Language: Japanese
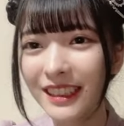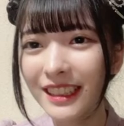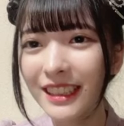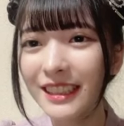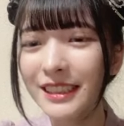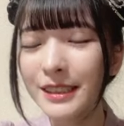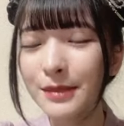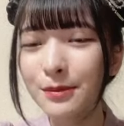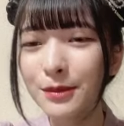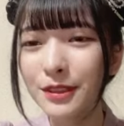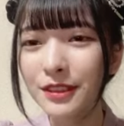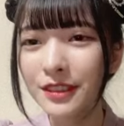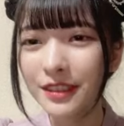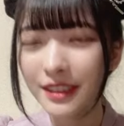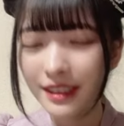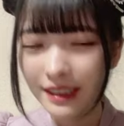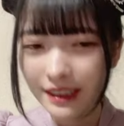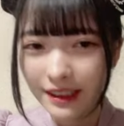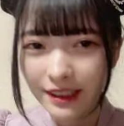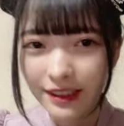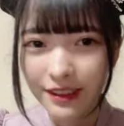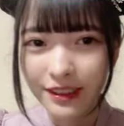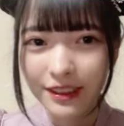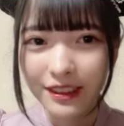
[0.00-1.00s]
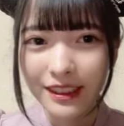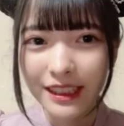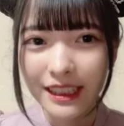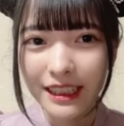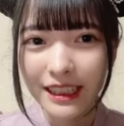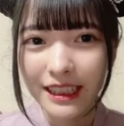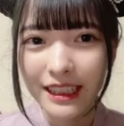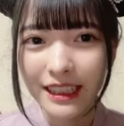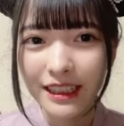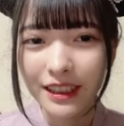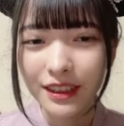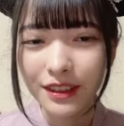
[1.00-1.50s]
刑事ものだと
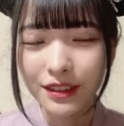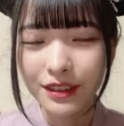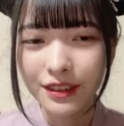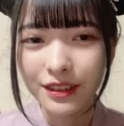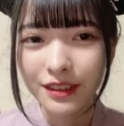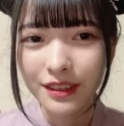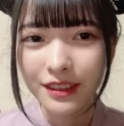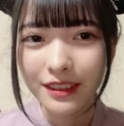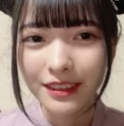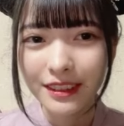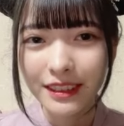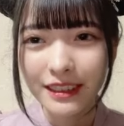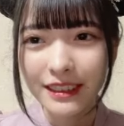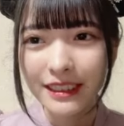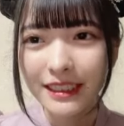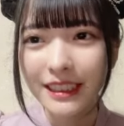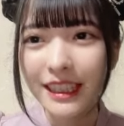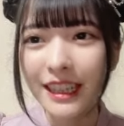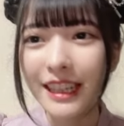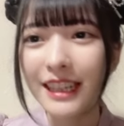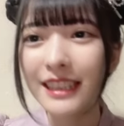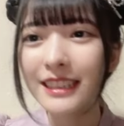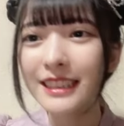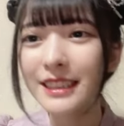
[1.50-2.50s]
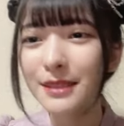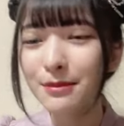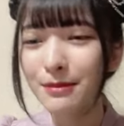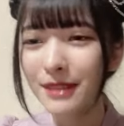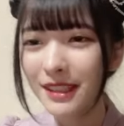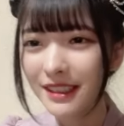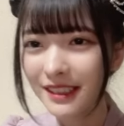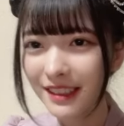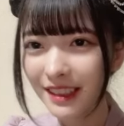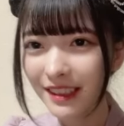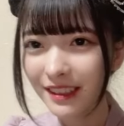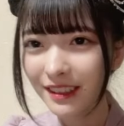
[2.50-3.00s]
あの中
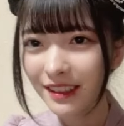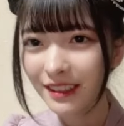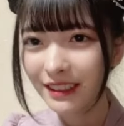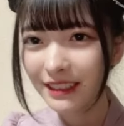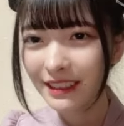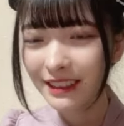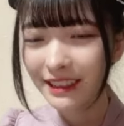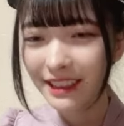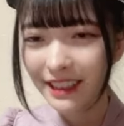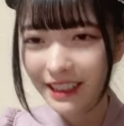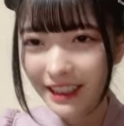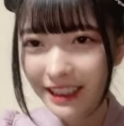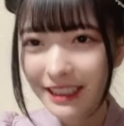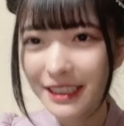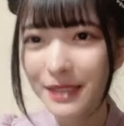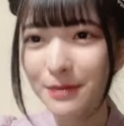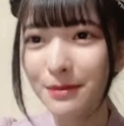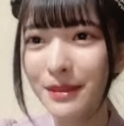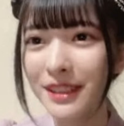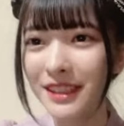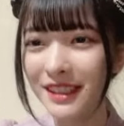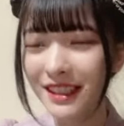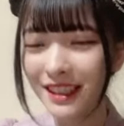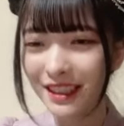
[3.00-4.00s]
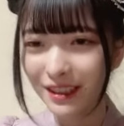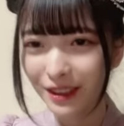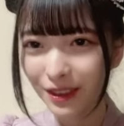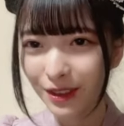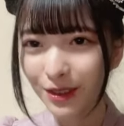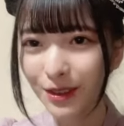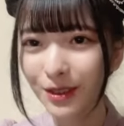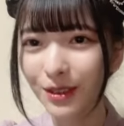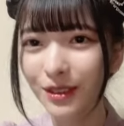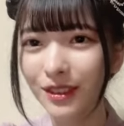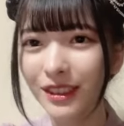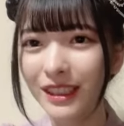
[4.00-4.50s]
島さん中島さん
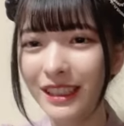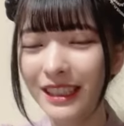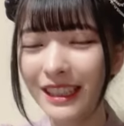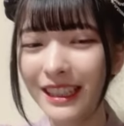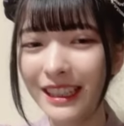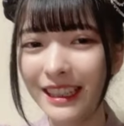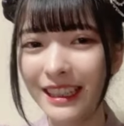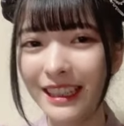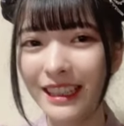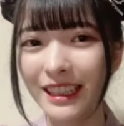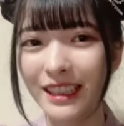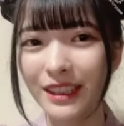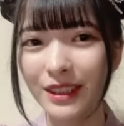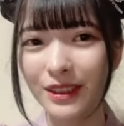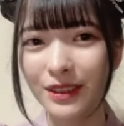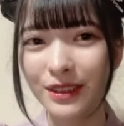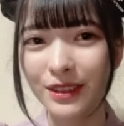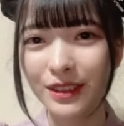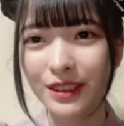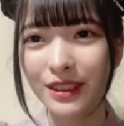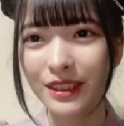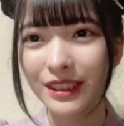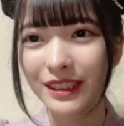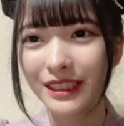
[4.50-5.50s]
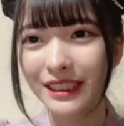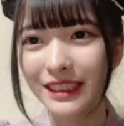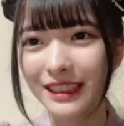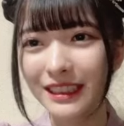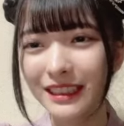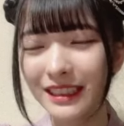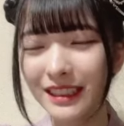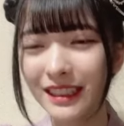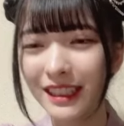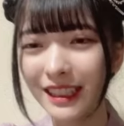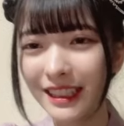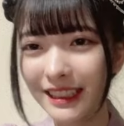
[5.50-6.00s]
とえっ、ー、と
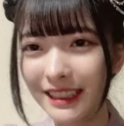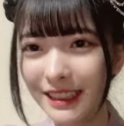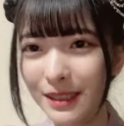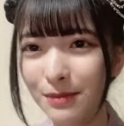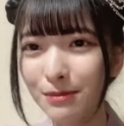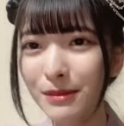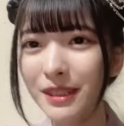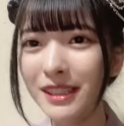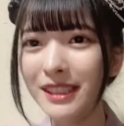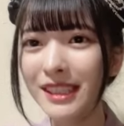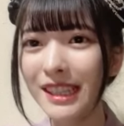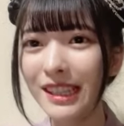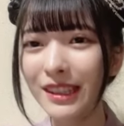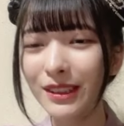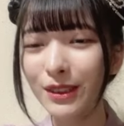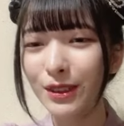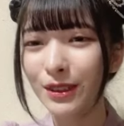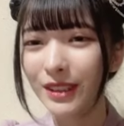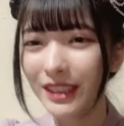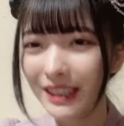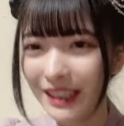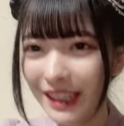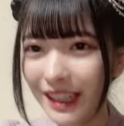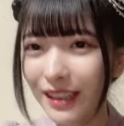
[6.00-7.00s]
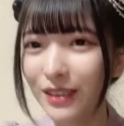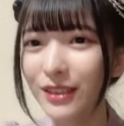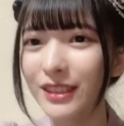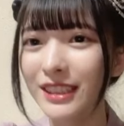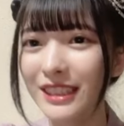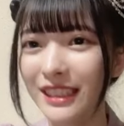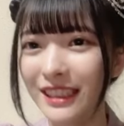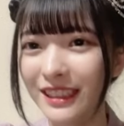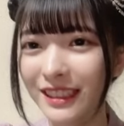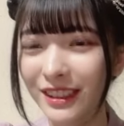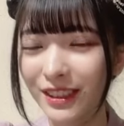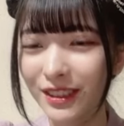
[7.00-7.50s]
中島さんと平野
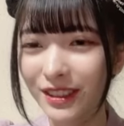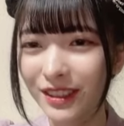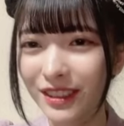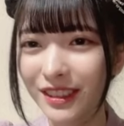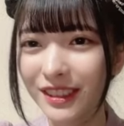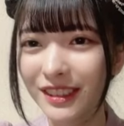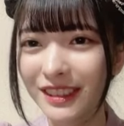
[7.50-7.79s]
さんの